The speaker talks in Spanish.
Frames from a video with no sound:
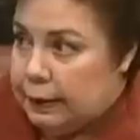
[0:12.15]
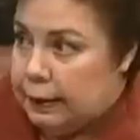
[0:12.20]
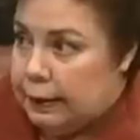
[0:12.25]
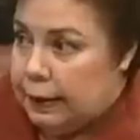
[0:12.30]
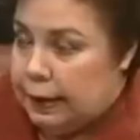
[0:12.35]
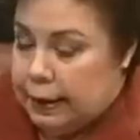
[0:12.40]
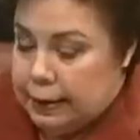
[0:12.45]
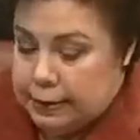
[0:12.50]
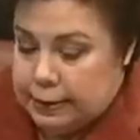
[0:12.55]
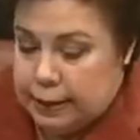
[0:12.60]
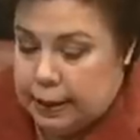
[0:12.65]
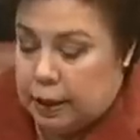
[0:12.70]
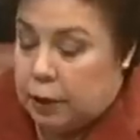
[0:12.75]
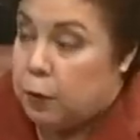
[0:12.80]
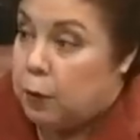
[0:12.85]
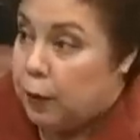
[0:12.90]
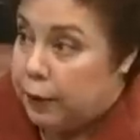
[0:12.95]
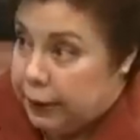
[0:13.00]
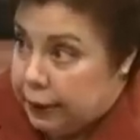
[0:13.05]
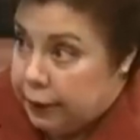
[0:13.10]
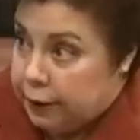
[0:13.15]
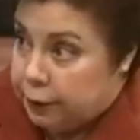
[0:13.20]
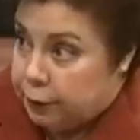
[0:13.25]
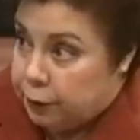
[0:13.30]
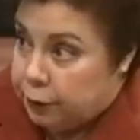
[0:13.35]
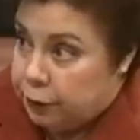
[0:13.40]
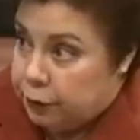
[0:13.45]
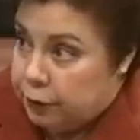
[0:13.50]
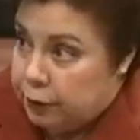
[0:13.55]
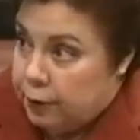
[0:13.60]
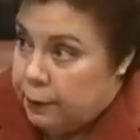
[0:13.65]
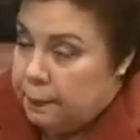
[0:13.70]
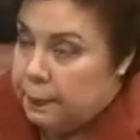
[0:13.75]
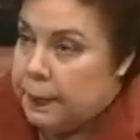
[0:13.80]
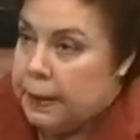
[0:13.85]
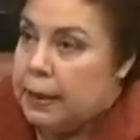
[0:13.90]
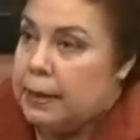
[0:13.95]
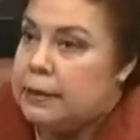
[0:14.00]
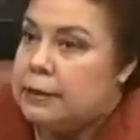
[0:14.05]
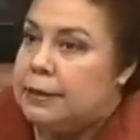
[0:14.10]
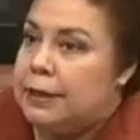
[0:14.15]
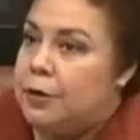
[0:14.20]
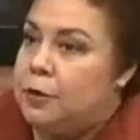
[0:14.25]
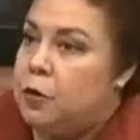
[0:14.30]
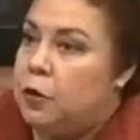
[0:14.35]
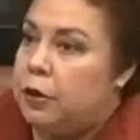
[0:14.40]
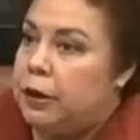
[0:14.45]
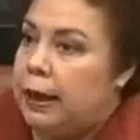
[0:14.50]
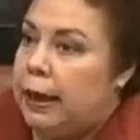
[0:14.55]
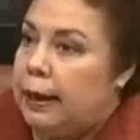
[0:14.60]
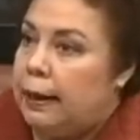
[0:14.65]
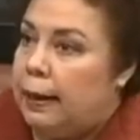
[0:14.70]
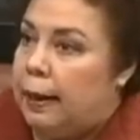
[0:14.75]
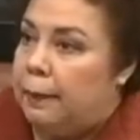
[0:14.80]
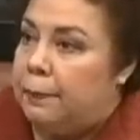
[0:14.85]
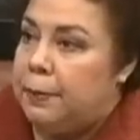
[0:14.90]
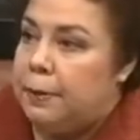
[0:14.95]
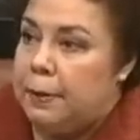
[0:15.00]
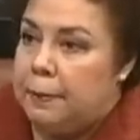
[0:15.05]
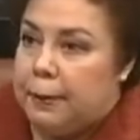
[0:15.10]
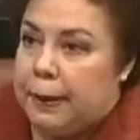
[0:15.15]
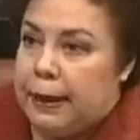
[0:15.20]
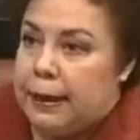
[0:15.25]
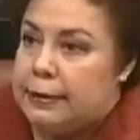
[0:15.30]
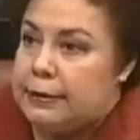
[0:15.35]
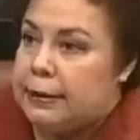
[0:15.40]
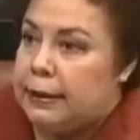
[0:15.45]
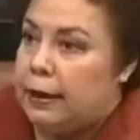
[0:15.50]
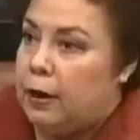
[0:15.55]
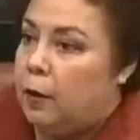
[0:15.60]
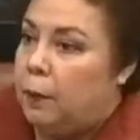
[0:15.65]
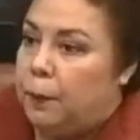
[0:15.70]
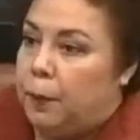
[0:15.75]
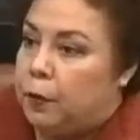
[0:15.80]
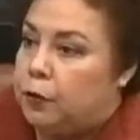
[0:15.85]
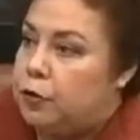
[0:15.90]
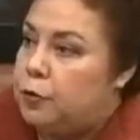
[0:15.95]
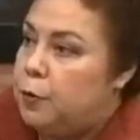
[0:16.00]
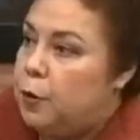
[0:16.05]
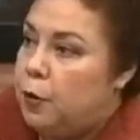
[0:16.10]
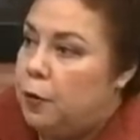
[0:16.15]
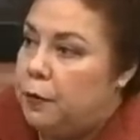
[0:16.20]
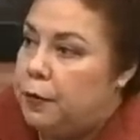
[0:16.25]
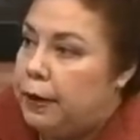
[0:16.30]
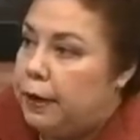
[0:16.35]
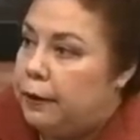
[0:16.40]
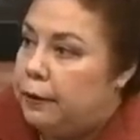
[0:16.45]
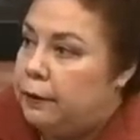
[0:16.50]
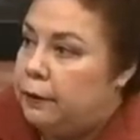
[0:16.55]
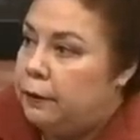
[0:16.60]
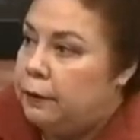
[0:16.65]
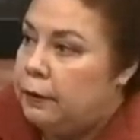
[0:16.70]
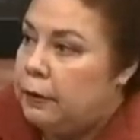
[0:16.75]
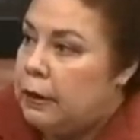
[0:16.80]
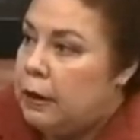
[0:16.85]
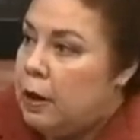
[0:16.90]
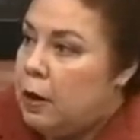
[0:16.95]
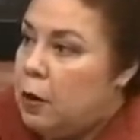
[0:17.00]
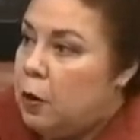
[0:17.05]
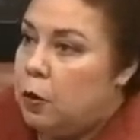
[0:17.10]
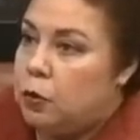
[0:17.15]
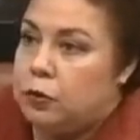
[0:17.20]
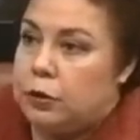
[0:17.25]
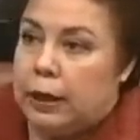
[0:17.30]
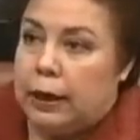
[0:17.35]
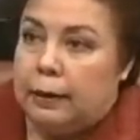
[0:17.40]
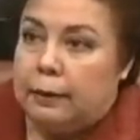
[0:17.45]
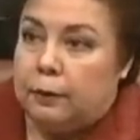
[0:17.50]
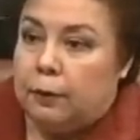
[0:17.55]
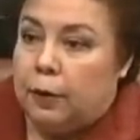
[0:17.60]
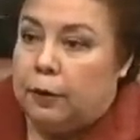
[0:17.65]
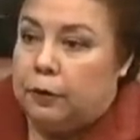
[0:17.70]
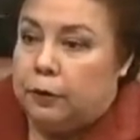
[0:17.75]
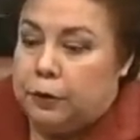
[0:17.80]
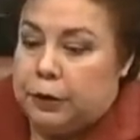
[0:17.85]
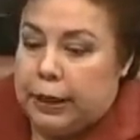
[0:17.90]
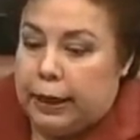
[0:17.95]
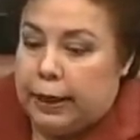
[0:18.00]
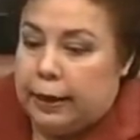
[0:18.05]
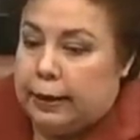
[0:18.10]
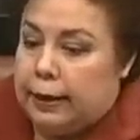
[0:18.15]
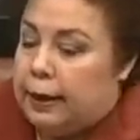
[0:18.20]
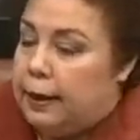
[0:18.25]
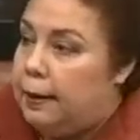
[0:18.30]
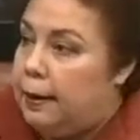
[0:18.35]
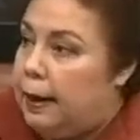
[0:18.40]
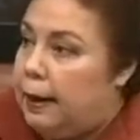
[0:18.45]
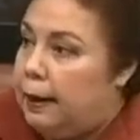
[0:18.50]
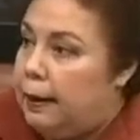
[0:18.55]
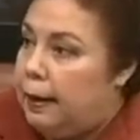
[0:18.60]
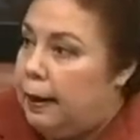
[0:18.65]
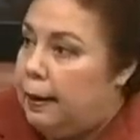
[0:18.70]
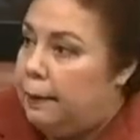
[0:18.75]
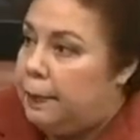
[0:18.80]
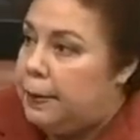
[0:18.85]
hecha cuadritos, sino que a mí me parece que los próximos gobiernos, o sea, cuando lleguen a la,